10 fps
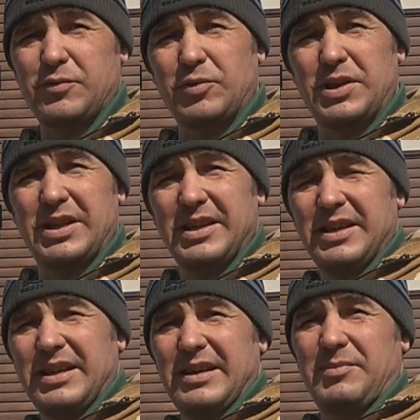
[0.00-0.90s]
внутри,
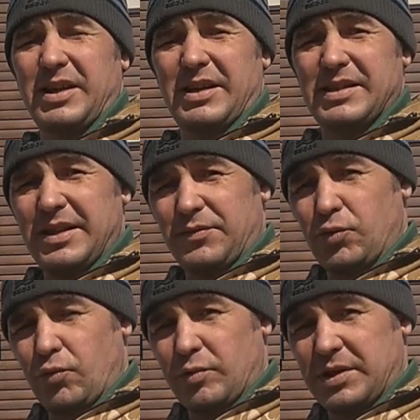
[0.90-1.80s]
показать
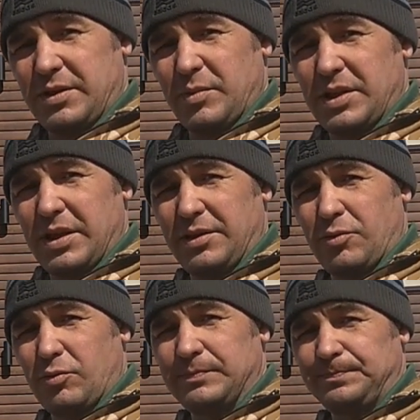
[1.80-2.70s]
всю его
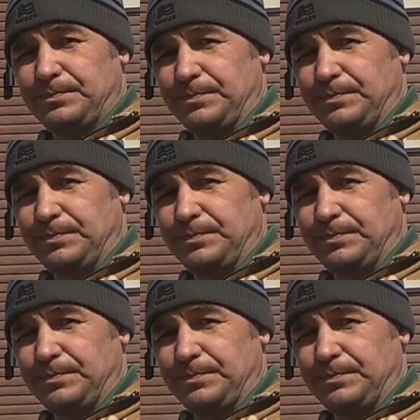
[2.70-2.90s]
схемотехнику.